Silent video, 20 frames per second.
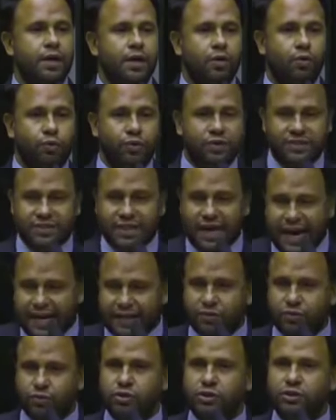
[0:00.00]
Os
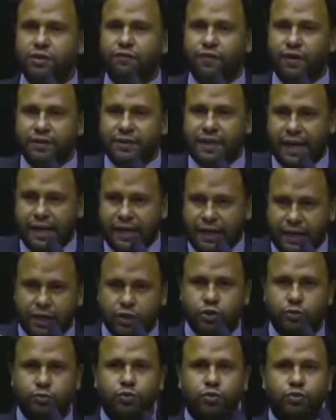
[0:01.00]
atos de
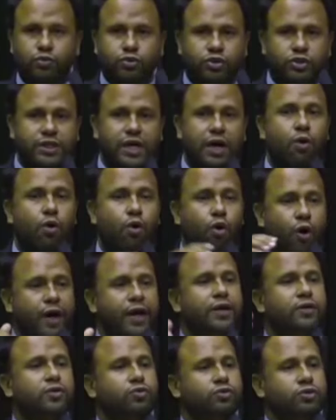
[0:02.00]
vandalismo do dia
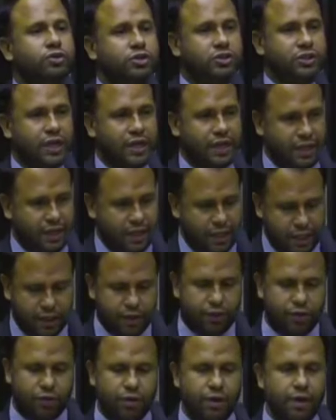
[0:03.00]
8 de
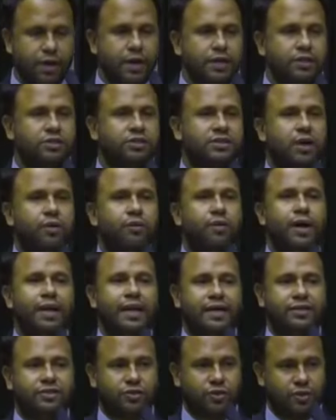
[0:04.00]
janeiro estão
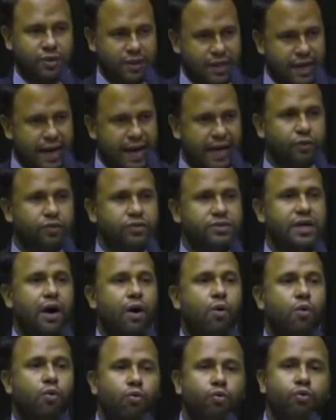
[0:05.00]
relacionados a
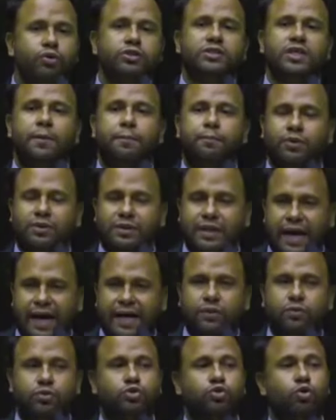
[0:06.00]
alguns
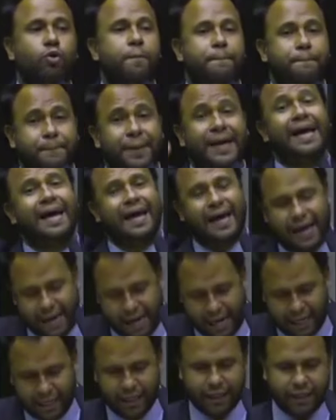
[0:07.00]
deputados do
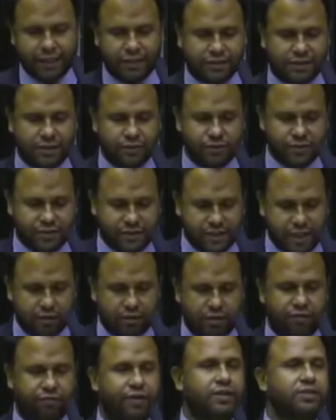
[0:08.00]
PL que estão
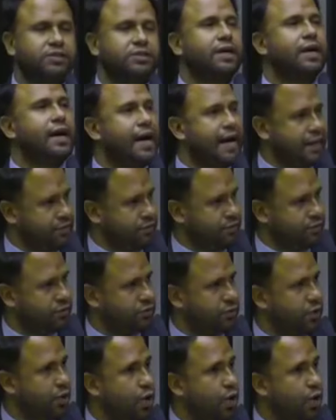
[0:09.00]
sendo investigados.